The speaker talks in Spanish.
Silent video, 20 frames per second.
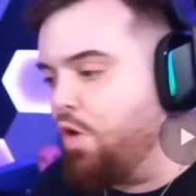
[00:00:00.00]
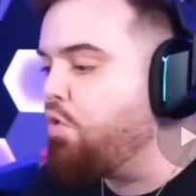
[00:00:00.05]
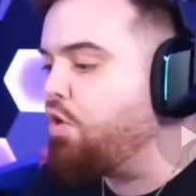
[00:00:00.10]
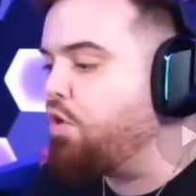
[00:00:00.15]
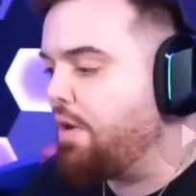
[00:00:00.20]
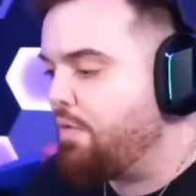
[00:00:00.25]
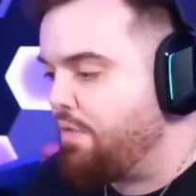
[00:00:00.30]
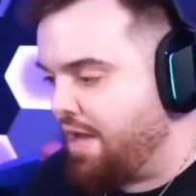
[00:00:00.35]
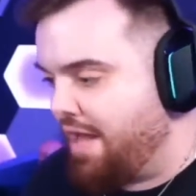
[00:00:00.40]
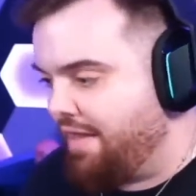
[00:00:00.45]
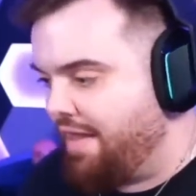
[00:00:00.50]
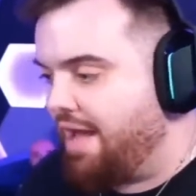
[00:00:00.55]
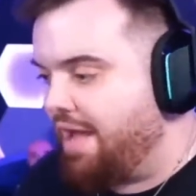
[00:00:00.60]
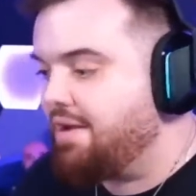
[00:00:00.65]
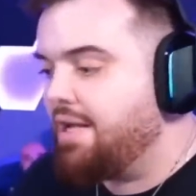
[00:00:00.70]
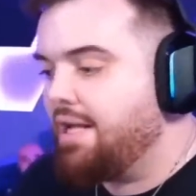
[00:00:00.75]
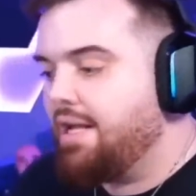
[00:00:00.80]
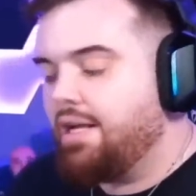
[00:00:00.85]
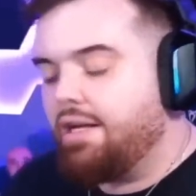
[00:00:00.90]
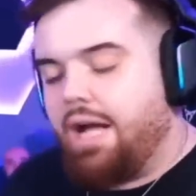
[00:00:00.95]
No nada.
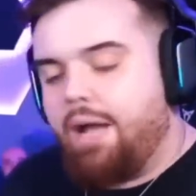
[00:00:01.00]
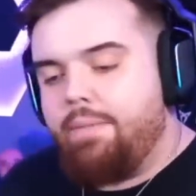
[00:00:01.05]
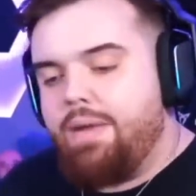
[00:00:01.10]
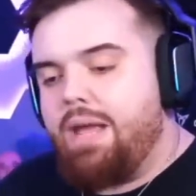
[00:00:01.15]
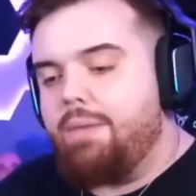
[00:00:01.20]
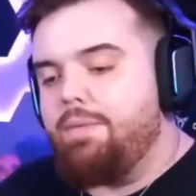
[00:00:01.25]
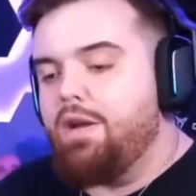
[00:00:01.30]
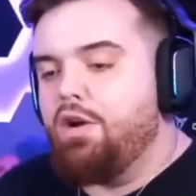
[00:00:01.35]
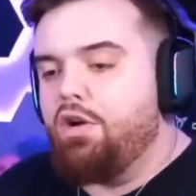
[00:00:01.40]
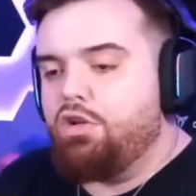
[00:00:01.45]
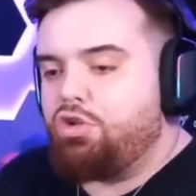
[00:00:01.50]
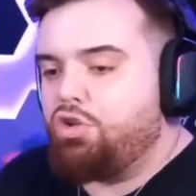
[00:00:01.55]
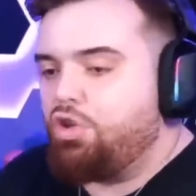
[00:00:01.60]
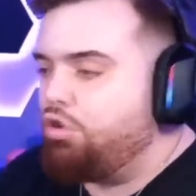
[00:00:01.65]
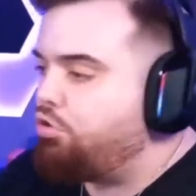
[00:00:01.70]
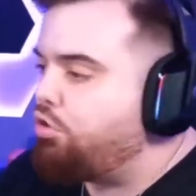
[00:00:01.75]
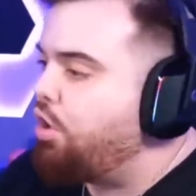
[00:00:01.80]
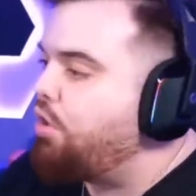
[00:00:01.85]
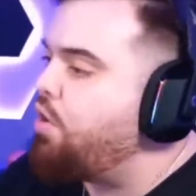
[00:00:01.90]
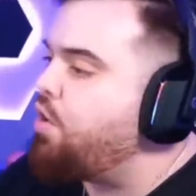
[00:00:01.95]
A mí, amigos,
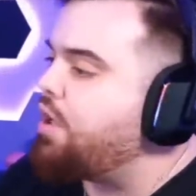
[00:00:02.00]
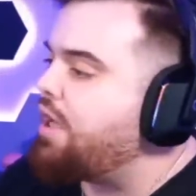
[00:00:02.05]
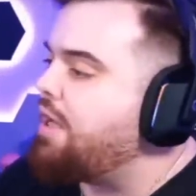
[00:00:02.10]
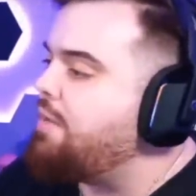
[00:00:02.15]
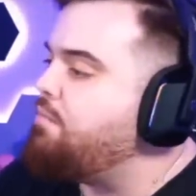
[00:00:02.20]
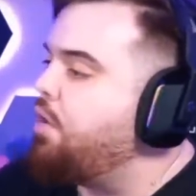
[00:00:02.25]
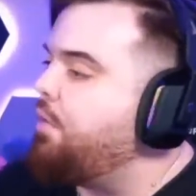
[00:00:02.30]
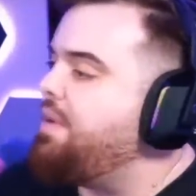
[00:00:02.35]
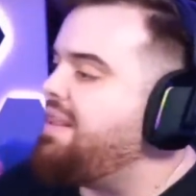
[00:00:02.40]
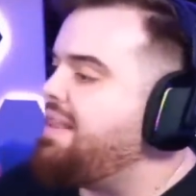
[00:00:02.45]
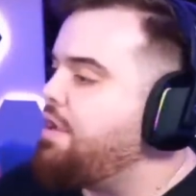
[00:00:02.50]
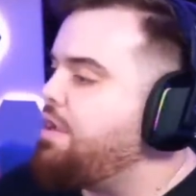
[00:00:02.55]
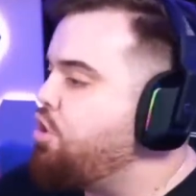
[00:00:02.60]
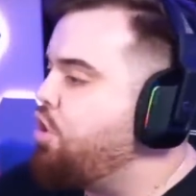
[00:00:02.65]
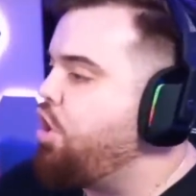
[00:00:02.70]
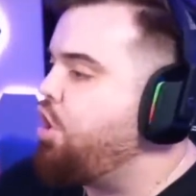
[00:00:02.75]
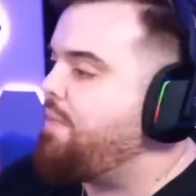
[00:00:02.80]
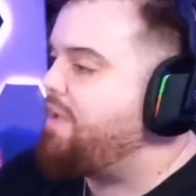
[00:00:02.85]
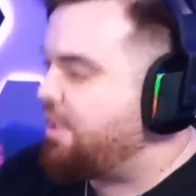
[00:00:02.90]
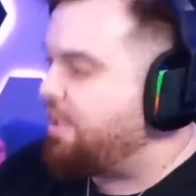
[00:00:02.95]
todo lo que es movida
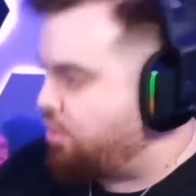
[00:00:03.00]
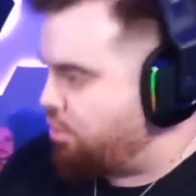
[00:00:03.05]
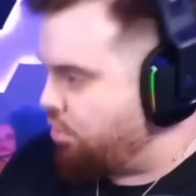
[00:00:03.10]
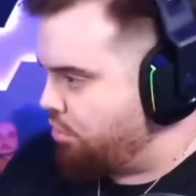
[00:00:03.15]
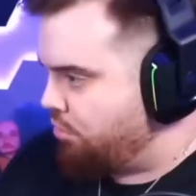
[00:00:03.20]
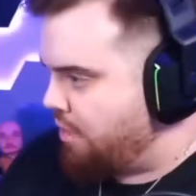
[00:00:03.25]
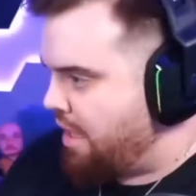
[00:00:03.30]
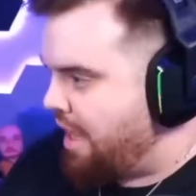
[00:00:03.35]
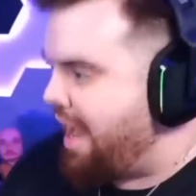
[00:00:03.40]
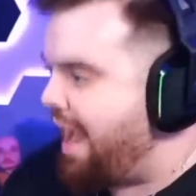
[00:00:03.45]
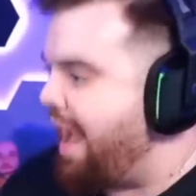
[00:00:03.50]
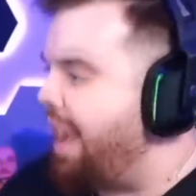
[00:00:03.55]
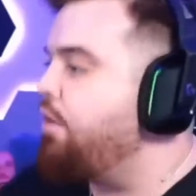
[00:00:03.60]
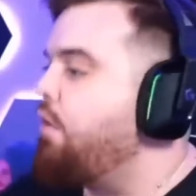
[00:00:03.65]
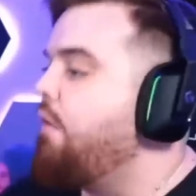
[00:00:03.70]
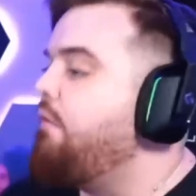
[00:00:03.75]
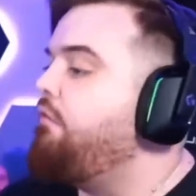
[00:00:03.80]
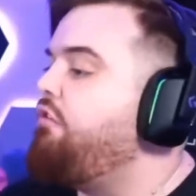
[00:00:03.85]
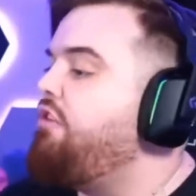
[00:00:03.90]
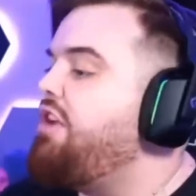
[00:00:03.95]
yo lo evito. E, el
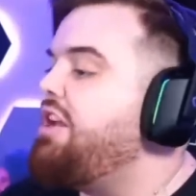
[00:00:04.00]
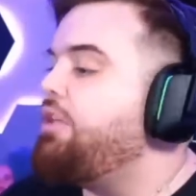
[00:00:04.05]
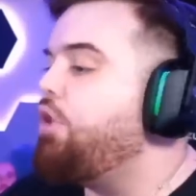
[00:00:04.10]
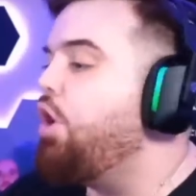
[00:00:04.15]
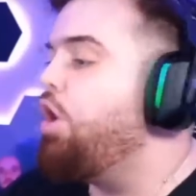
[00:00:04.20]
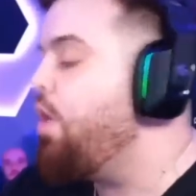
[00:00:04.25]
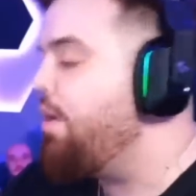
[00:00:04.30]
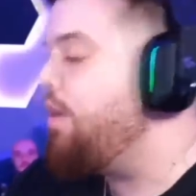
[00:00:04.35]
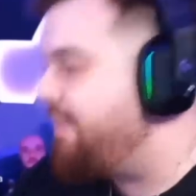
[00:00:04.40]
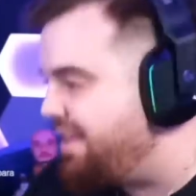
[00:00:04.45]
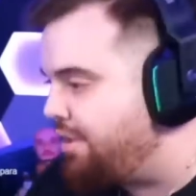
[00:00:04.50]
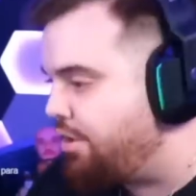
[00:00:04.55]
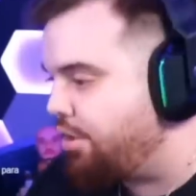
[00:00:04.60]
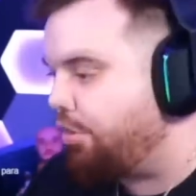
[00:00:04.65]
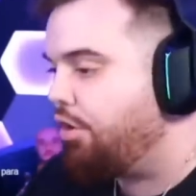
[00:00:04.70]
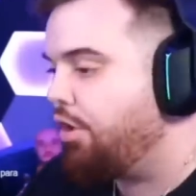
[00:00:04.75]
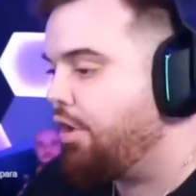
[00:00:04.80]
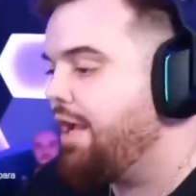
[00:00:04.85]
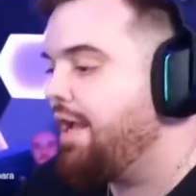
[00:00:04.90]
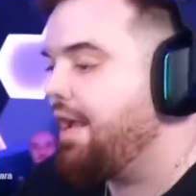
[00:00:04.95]
conflicto lo evito.